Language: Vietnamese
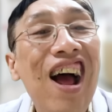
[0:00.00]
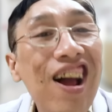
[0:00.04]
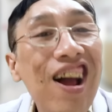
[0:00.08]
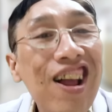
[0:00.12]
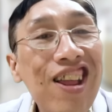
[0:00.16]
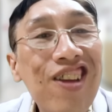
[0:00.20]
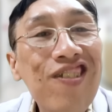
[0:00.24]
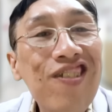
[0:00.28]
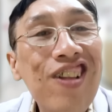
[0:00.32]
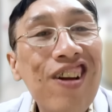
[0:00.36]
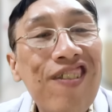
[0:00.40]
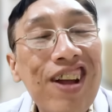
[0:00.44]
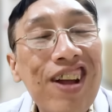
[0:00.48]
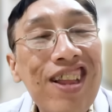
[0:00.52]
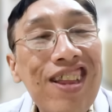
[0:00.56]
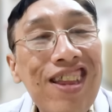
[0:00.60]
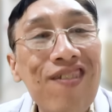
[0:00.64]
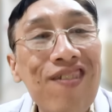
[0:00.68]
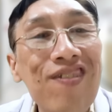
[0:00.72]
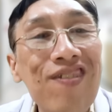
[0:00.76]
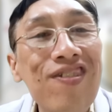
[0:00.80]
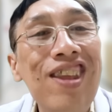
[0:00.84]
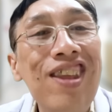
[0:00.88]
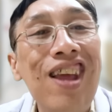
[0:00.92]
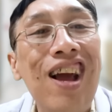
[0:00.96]
chúng ta phải
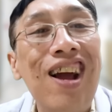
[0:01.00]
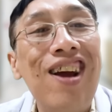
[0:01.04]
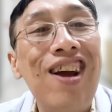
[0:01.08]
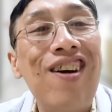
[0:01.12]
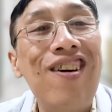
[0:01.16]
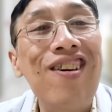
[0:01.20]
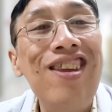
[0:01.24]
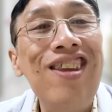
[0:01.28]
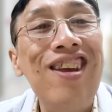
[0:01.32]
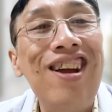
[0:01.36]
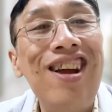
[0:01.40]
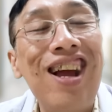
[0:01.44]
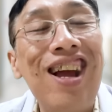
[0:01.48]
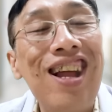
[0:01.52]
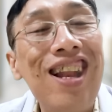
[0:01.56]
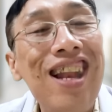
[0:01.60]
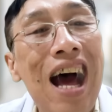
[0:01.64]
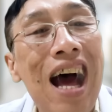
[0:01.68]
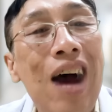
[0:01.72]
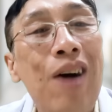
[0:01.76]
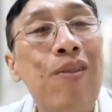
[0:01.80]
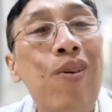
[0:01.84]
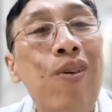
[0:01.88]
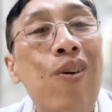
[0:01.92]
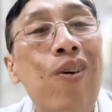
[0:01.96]
chấp nhận có những cái
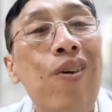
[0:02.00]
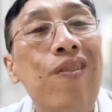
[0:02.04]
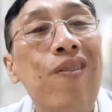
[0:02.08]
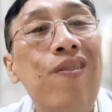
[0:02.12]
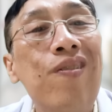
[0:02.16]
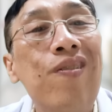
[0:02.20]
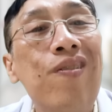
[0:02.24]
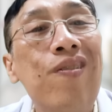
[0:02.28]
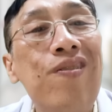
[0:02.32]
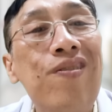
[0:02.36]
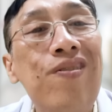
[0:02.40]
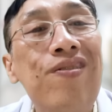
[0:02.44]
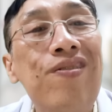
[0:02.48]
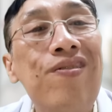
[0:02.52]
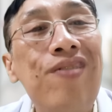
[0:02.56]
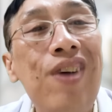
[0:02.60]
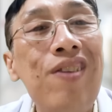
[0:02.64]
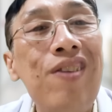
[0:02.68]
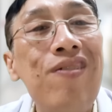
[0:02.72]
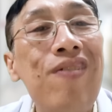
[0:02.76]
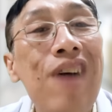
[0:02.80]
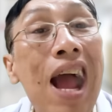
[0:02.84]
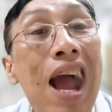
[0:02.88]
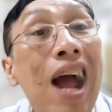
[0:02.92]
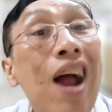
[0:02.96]
đau buồn mất
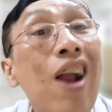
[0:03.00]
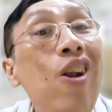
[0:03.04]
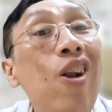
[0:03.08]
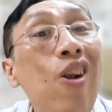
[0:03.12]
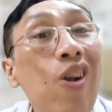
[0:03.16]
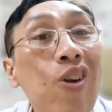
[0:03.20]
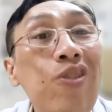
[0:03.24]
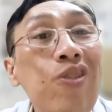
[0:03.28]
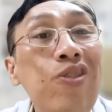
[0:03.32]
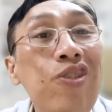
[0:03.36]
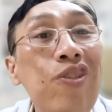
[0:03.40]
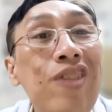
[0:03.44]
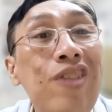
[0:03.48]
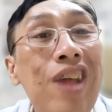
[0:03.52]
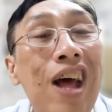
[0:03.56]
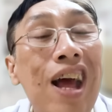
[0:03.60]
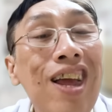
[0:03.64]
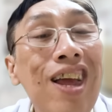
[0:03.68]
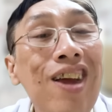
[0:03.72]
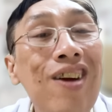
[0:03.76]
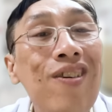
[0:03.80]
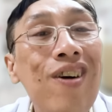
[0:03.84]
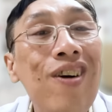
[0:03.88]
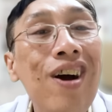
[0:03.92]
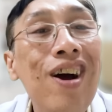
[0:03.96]
mát lúc chúng ta
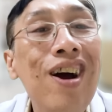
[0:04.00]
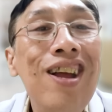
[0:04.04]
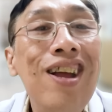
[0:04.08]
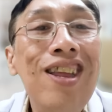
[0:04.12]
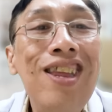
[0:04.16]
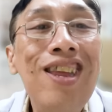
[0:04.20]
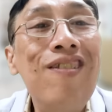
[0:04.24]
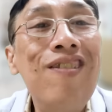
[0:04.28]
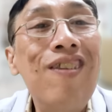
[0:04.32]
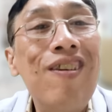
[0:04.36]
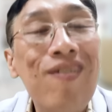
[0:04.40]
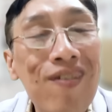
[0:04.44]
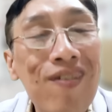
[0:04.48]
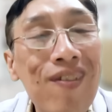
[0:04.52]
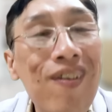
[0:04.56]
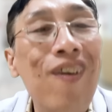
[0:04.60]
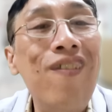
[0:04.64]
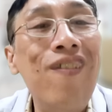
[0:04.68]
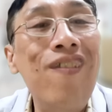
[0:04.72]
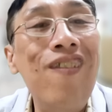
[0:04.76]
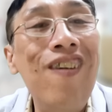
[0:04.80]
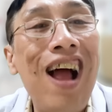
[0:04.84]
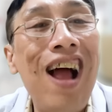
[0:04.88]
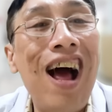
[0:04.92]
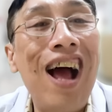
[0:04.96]
yêu nhưng mà
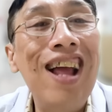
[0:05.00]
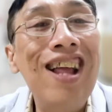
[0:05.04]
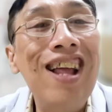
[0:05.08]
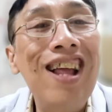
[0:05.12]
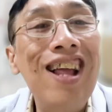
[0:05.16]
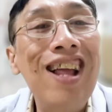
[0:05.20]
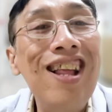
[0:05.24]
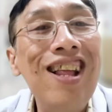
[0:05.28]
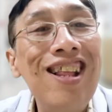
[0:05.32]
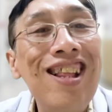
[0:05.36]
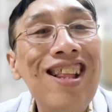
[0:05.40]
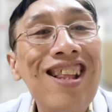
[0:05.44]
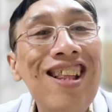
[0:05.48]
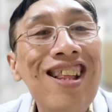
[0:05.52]
buộc lại